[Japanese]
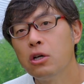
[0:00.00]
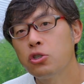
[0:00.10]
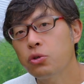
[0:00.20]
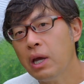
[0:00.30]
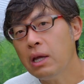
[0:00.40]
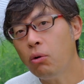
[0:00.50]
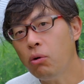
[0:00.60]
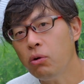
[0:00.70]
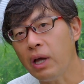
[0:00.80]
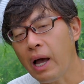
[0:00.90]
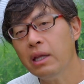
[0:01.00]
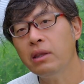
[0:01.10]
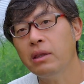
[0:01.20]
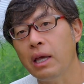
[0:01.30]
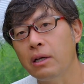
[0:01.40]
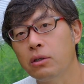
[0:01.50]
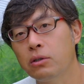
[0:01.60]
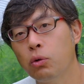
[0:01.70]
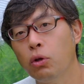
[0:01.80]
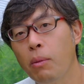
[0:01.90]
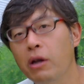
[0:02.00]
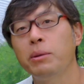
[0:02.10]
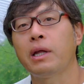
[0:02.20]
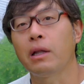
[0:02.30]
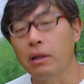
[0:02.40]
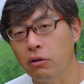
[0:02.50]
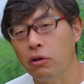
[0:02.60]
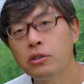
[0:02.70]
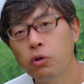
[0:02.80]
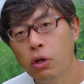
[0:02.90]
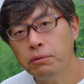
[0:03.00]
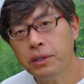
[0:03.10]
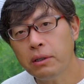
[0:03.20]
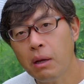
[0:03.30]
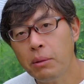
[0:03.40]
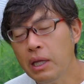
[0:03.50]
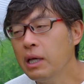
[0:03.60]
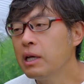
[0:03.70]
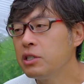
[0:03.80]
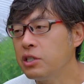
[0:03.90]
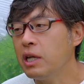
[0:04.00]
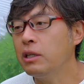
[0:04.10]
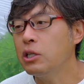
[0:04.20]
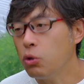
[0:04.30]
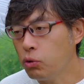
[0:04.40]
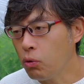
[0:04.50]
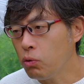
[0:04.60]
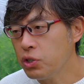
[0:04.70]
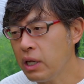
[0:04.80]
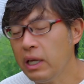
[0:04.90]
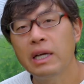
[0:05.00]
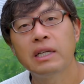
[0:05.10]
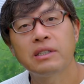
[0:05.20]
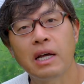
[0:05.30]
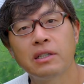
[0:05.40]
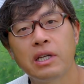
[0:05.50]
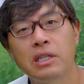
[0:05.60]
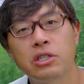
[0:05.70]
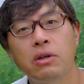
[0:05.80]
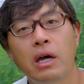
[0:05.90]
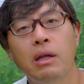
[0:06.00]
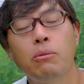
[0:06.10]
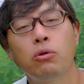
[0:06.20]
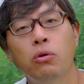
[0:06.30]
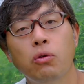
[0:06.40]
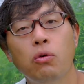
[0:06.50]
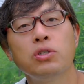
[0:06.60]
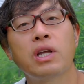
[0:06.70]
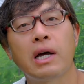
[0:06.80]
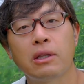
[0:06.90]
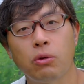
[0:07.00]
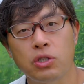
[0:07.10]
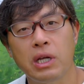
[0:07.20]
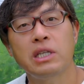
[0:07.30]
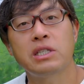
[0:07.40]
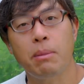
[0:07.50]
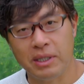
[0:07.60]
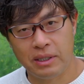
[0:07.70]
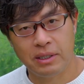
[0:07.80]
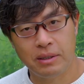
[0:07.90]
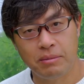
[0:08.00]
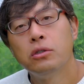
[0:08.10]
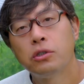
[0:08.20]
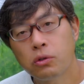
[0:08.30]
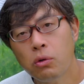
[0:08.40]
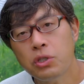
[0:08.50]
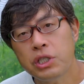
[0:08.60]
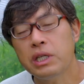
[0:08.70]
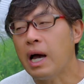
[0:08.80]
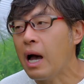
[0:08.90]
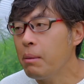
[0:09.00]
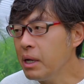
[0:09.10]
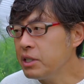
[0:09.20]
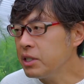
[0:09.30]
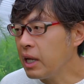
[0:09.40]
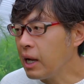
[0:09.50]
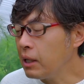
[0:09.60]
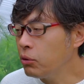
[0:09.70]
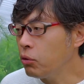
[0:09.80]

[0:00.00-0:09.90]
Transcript: 主茎の方に入っていって、こともあるみたいなんですそれを防ぐために事前に消毒をしたり3センチぐらい根元を残してカットしたりしてます少し余してカッ